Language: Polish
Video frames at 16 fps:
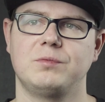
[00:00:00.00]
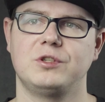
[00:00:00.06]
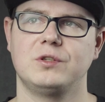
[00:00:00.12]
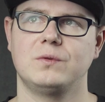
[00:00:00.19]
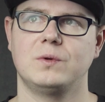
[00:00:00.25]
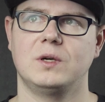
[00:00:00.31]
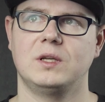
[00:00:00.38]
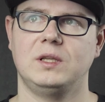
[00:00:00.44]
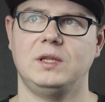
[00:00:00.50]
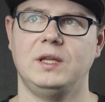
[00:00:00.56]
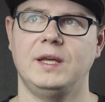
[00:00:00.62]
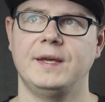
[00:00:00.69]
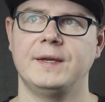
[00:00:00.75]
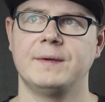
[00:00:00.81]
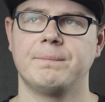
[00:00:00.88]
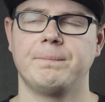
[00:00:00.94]
przykład
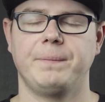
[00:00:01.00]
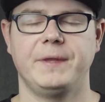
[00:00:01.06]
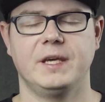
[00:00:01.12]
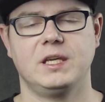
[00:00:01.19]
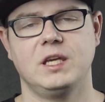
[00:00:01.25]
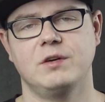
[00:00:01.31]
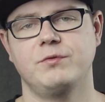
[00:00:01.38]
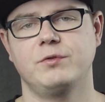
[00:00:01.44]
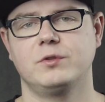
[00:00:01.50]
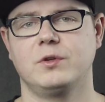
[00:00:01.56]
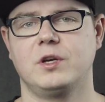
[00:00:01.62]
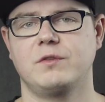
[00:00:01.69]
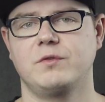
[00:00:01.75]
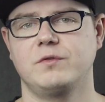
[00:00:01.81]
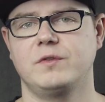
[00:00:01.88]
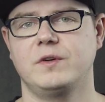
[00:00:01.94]
jak ja
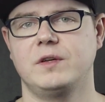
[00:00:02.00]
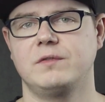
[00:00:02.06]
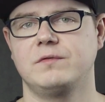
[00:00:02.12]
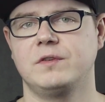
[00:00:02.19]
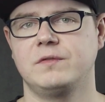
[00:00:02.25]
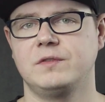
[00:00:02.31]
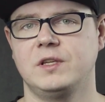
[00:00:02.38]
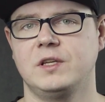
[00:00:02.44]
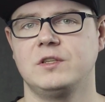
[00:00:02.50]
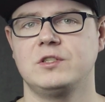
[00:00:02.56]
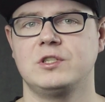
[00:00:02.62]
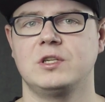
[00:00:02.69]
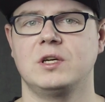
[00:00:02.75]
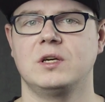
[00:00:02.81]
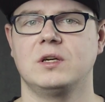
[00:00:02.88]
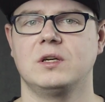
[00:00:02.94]
fotografowałem we
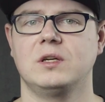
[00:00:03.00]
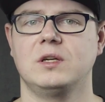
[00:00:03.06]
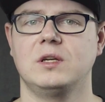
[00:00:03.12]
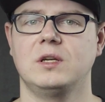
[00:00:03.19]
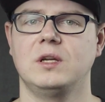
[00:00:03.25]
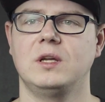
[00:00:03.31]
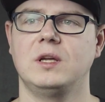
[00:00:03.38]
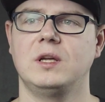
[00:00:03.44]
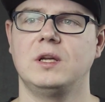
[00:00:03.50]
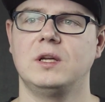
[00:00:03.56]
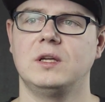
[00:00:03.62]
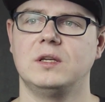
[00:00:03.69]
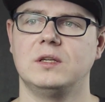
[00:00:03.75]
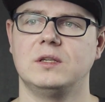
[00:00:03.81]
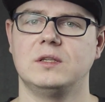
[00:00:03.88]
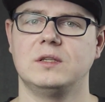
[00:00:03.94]
wnętrzach
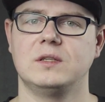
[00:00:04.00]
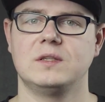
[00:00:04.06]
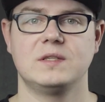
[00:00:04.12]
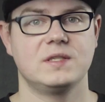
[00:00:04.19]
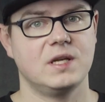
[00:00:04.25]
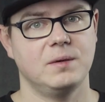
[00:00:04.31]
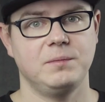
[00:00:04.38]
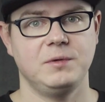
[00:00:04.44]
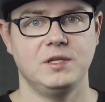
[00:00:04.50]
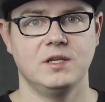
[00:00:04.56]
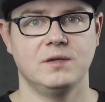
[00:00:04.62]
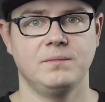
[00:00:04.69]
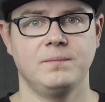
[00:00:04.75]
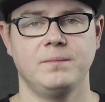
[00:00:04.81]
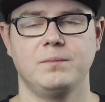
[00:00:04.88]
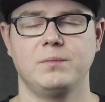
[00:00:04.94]
e, z
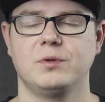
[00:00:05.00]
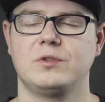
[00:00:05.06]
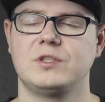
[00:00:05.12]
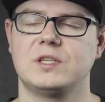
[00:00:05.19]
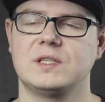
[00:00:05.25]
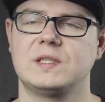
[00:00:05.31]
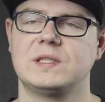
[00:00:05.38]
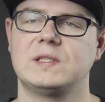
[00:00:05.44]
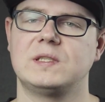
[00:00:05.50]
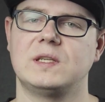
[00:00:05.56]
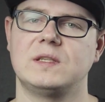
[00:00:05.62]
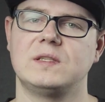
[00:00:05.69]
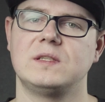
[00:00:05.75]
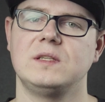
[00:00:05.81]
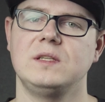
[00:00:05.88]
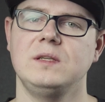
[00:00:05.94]
Kamilem podczas
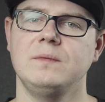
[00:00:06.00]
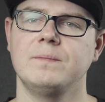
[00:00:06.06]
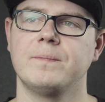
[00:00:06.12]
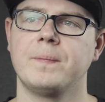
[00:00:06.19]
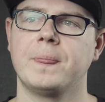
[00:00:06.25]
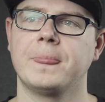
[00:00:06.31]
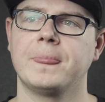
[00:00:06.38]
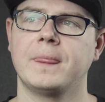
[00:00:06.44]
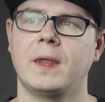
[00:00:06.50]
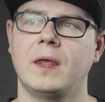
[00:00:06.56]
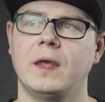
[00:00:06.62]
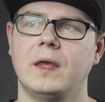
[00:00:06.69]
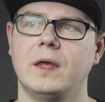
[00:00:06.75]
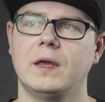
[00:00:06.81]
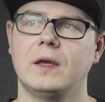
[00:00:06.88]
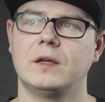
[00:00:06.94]
sesji,
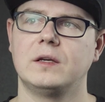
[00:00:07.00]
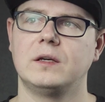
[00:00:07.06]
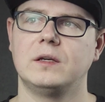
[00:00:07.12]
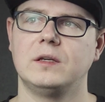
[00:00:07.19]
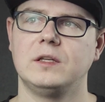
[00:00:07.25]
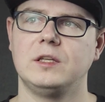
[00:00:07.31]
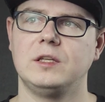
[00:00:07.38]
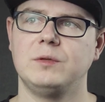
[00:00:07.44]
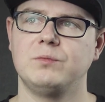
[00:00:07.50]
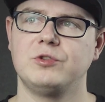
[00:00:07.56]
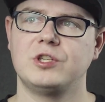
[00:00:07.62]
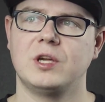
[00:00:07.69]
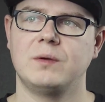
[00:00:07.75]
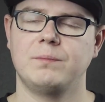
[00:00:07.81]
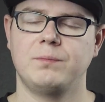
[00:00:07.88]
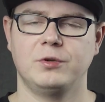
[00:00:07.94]
i
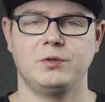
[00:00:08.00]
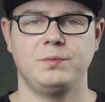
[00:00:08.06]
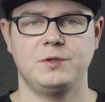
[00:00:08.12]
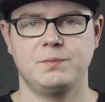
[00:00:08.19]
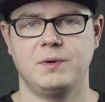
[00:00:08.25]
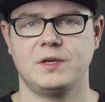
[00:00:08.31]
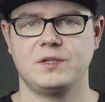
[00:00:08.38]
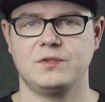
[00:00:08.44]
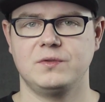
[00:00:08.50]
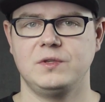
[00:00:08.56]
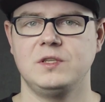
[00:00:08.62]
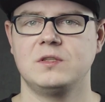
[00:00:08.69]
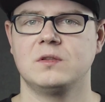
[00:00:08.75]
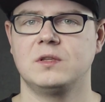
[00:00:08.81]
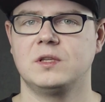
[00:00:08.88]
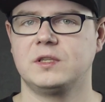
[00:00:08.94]
musiałem podbić bardzo
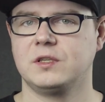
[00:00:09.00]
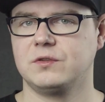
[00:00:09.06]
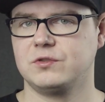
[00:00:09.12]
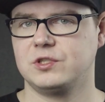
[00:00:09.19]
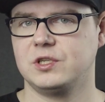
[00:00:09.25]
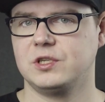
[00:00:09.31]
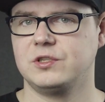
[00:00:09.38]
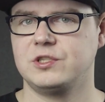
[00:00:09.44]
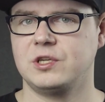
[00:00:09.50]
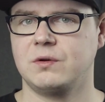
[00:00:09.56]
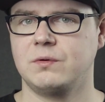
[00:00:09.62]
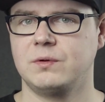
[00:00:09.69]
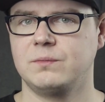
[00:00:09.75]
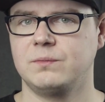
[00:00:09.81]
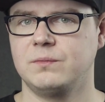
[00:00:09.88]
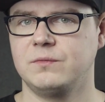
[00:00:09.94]
ISO, dlatego że
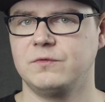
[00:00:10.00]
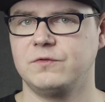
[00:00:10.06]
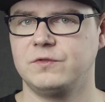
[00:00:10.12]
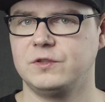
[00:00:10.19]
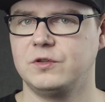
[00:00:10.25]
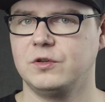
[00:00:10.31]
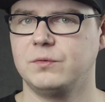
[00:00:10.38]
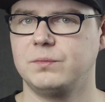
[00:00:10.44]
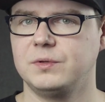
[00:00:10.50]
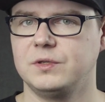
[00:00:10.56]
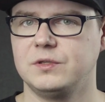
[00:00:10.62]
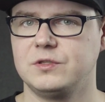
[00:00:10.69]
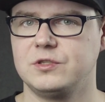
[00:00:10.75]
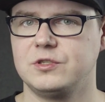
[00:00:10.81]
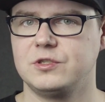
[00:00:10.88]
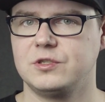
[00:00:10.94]
chciałem
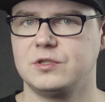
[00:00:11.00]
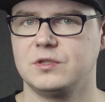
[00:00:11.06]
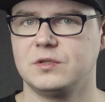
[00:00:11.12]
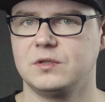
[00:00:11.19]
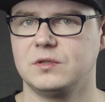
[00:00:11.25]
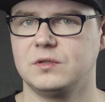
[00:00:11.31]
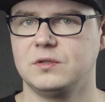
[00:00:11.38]
wydobyć